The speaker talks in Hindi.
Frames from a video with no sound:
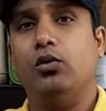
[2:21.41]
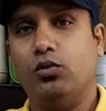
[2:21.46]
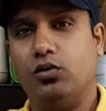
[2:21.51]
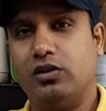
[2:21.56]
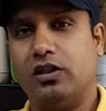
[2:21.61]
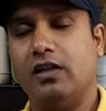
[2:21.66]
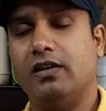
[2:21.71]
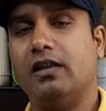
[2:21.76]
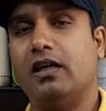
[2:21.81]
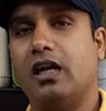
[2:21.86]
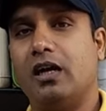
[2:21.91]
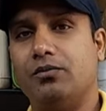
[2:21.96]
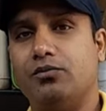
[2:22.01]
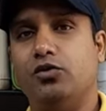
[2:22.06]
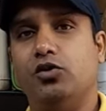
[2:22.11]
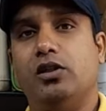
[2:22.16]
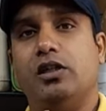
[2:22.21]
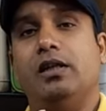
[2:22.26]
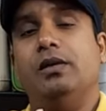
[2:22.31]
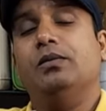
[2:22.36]
उसके अंदर आप
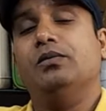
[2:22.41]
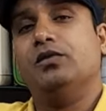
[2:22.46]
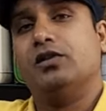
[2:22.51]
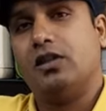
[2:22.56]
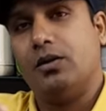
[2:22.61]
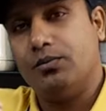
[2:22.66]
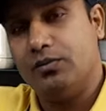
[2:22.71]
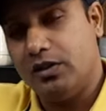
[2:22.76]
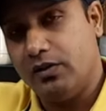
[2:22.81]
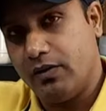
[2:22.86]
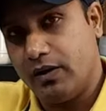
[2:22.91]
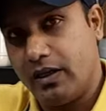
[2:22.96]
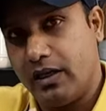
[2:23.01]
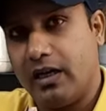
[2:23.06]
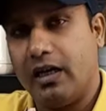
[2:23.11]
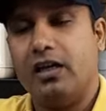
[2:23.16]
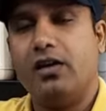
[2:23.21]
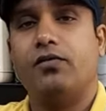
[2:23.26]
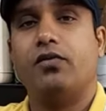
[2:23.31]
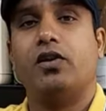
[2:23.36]
जो है सब्ज़ी
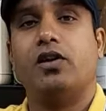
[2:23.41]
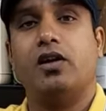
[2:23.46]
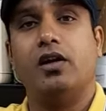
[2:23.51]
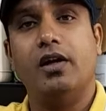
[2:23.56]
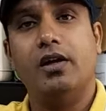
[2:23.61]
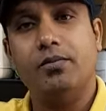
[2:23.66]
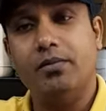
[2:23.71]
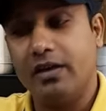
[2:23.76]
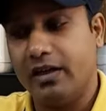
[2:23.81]
वगैरह या फिर कर्ड